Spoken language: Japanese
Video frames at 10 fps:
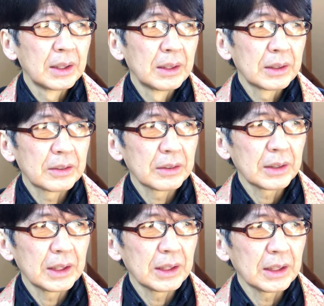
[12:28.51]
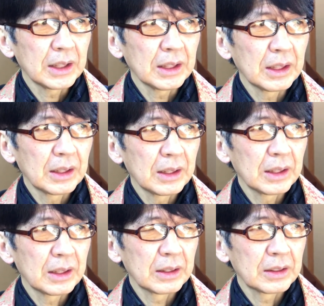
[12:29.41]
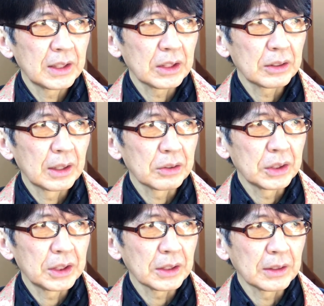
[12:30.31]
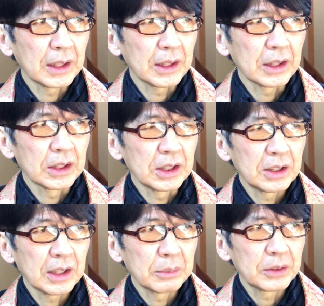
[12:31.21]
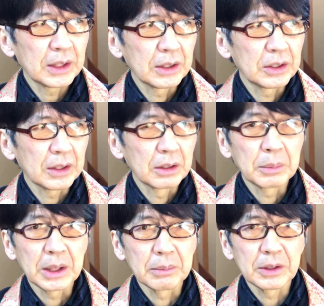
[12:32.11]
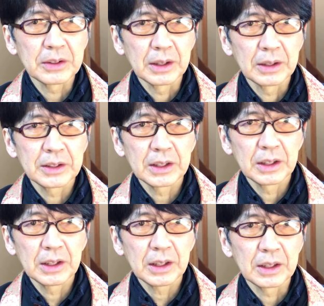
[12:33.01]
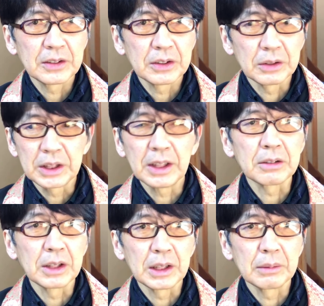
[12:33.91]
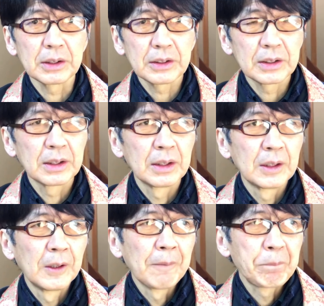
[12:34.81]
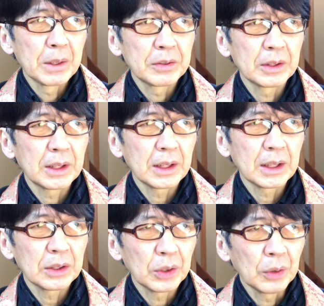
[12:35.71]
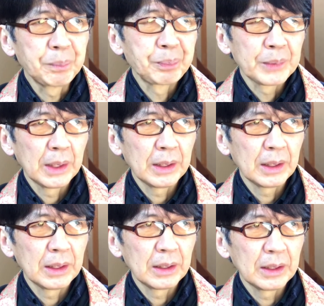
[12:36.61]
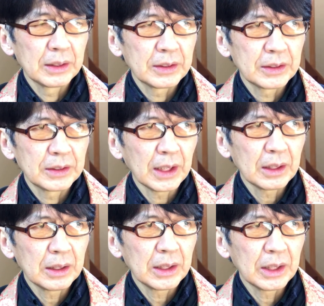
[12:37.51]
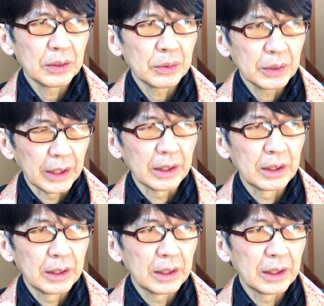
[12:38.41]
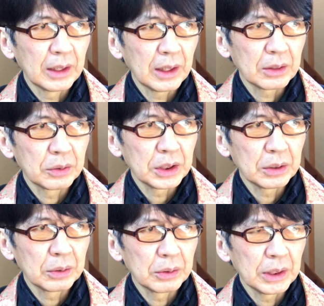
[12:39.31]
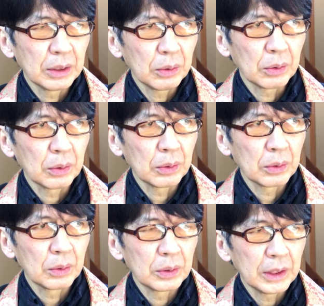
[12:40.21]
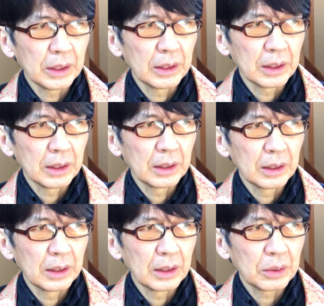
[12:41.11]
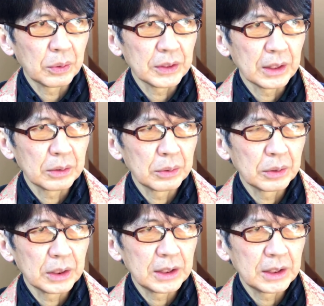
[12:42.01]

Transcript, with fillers: でその間に、えー、1927年にイサム・サンシュは生まれますが残念ながらすぐに亡くなります。でそれからあと、えー、三軒のね、えー、白人の家をで、えー、小作を